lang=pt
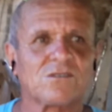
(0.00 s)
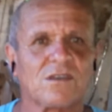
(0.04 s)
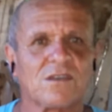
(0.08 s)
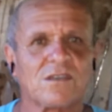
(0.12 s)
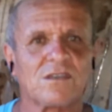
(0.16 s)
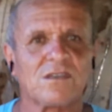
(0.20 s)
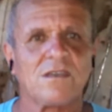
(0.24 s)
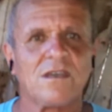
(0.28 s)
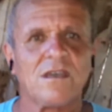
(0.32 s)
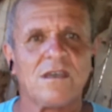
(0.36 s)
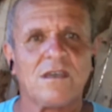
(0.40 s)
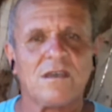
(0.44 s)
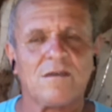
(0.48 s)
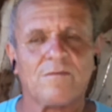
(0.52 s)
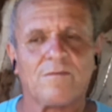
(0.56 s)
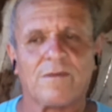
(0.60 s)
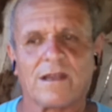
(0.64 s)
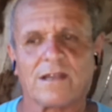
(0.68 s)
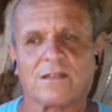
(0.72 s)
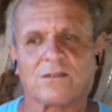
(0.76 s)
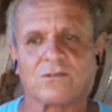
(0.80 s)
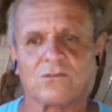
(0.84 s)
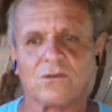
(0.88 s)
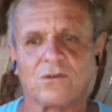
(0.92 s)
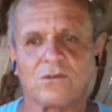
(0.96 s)
aí para
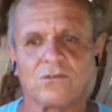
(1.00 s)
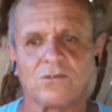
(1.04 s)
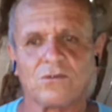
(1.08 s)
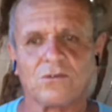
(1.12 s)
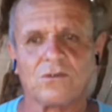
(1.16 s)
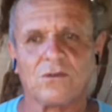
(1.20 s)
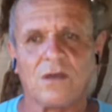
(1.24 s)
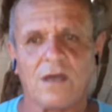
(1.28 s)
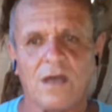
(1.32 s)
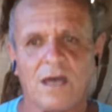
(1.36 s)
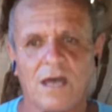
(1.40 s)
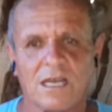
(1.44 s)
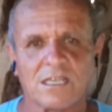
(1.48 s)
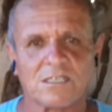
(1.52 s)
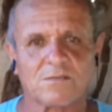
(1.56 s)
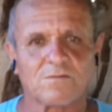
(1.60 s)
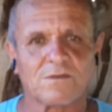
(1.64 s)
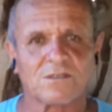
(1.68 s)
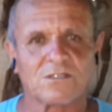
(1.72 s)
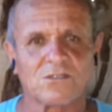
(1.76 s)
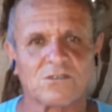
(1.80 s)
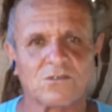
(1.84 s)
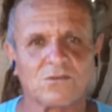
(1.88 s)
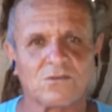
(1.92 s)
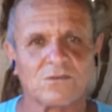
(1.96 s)
todas as
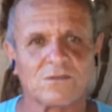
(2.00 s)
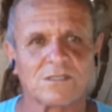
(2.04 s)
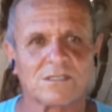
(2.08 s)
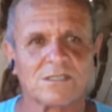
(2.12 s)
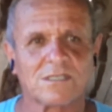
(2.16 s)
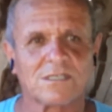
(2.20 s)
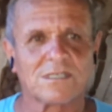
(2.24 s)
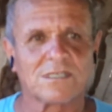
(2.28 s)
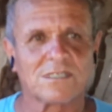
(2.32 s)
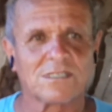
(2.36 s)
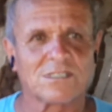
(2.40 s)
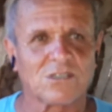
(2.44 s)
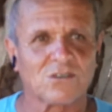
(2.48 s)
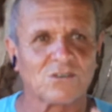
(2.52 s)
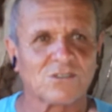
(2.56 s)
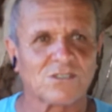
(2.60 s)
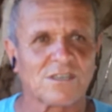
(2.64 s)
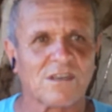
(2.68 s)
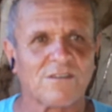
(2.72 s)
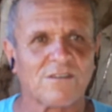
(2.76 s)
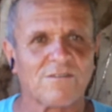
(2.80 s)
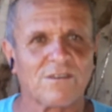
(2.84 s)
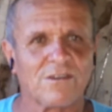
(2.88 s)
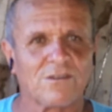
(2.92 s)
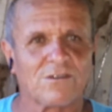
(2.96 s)
pessoas que estão
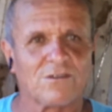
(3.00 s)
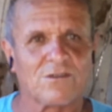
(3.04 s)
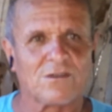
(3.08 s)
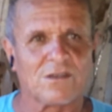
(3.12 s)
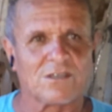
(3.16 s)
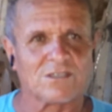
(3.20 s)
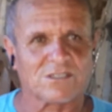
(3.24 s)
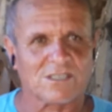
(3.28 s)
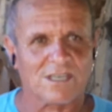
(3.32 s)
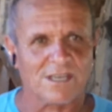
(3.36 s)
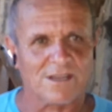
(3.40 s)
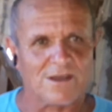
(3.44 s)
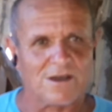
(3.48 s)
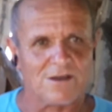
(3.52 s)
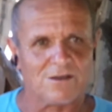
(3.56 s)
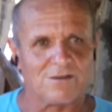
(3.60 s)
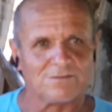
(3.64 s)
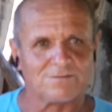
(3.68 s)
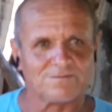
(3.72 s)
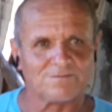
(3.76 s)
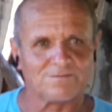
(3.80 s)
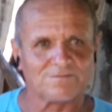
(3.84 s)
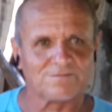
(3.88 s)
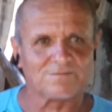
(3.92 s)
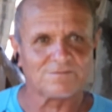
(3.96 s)
escrevendo no nosso canal.
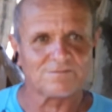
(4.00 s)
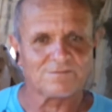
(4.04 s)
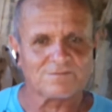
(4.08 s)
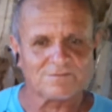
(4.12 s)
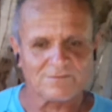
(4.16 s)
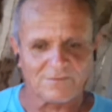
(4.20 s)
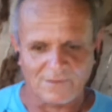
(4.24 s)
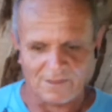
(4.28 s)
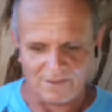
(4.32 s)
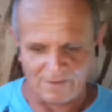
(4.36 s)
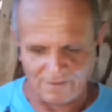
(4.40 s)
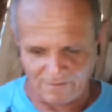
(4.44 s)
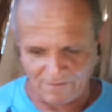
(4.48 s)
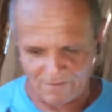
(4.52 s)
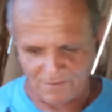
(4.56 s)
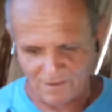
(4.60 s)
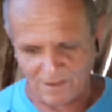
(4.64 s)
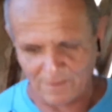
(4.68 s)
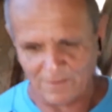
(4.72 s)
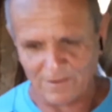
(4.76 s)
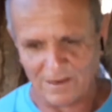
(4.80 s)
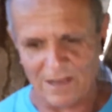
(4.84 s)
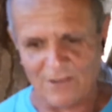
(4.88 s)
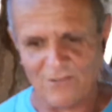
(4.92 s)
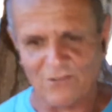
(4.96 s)

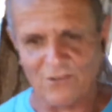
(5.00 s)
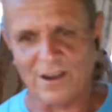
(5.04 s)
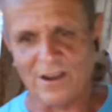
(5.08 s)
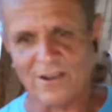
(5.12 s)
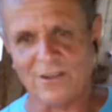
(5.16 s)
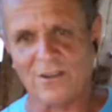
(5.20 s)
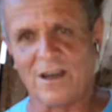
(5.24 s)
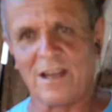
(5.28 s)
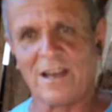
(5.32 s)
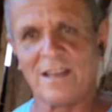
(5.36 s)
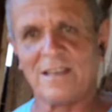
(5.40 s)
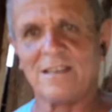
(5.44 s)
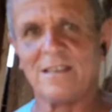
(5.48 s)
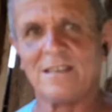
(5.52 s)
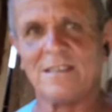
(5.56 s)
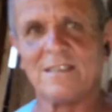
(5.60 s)
Vamos lá fora agora?